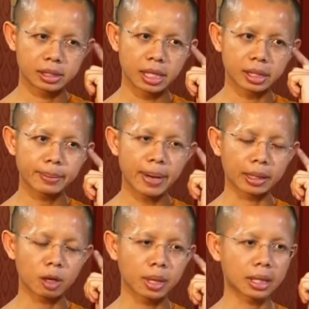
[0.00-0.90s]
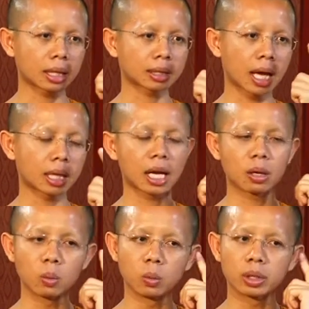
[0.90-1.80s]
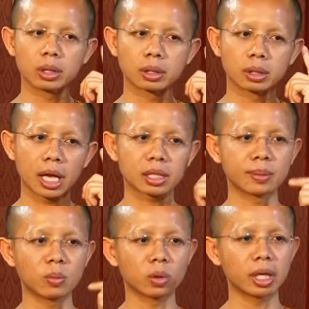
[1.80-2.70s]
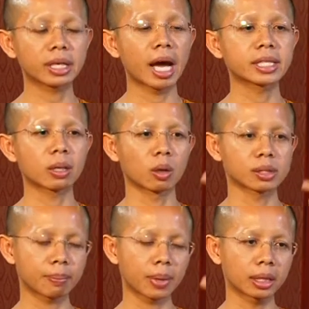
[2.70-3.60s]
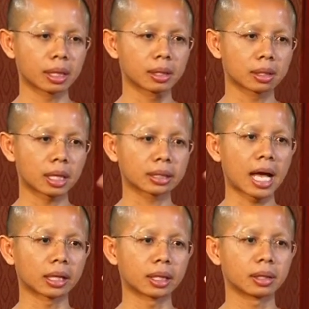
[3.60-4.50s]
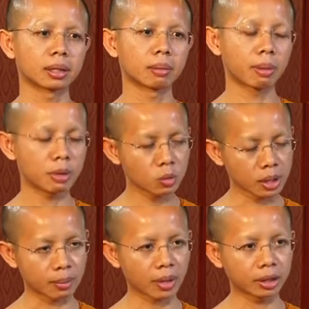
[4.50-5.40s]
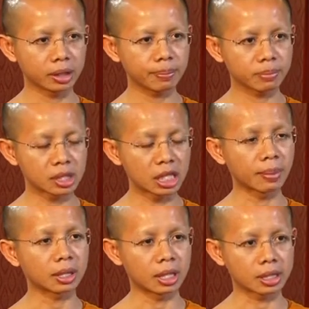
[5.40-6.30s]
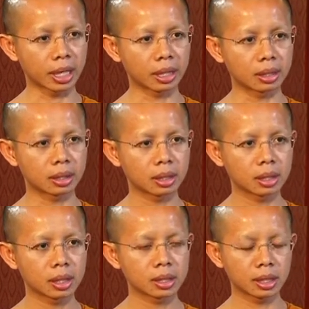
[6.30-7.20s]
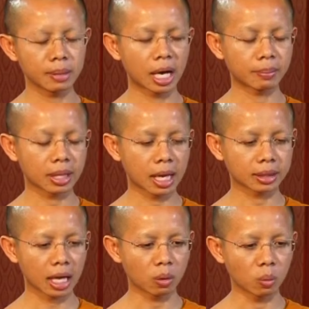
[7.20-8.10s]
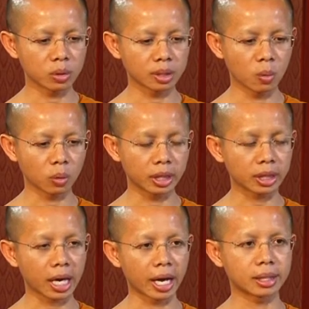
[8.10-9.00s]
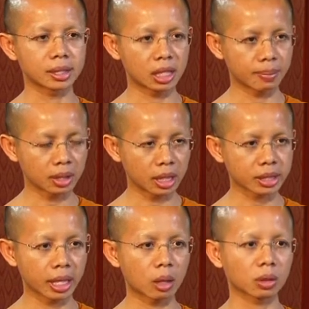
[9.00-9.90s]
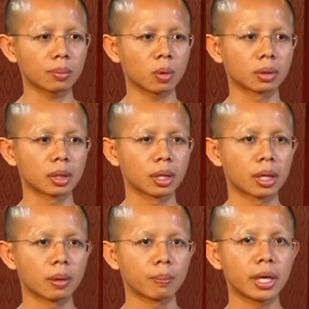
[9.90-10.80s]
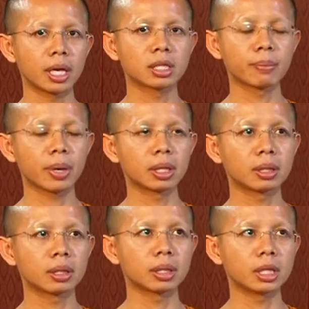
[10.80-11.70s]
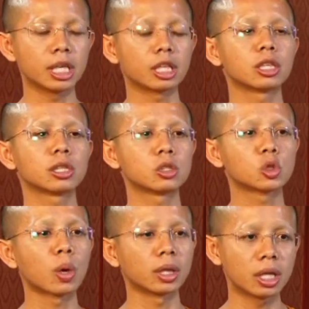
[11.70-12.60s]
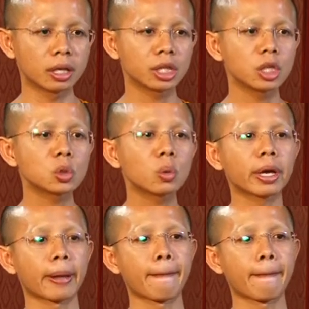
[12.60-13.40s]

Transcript: เสียงที่ผ่านเข้ามาทางตาทางหูทางจมูกลิ้นกายใจของเราสัมผัสต่างๆ มันมีส่วนสำคัญที่สื่อมาถึงใจสิ่งที่ผ่านมาทางตา หูจมูกลิ้นกายสื่อมาถึงใจเราทั้งหมด เพลงจึงเป็นอีกส่วนหนึ่งที่ช่วย